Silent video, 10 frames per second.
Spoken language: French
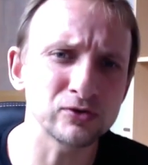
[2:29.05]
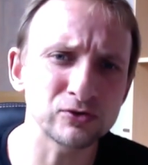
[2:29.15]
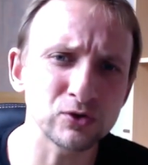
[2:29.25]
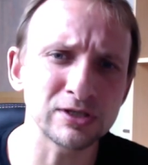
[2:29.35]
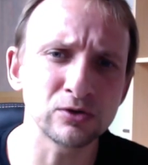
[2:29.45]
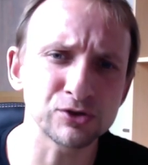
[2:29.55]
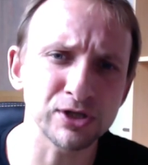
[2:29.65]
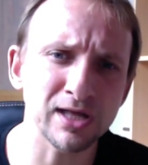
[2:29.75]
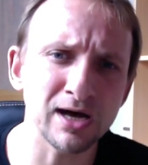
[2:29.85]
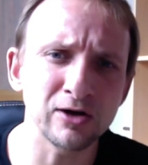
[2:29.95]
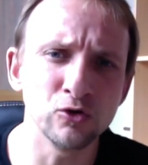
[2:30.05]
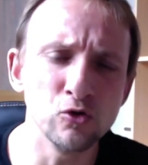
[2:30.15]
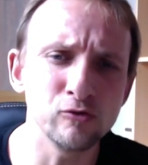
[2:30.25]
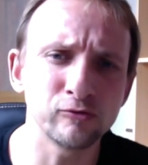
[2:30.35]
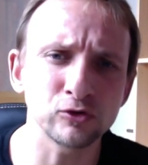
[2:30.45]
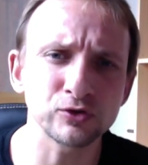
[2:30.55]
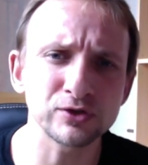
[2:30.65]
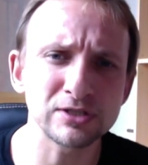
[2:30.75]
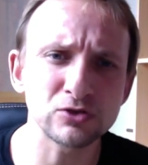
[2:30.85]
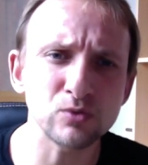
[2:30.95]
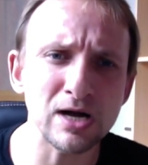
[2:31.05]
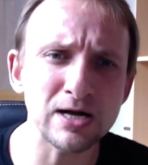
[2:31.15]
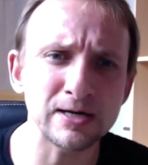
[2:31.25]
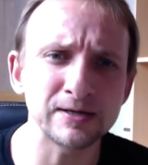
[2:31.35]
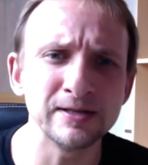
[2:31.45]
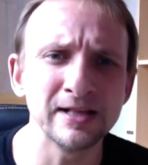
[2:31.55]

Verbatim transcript: euh, ce qui enchaînera le vendredi soir,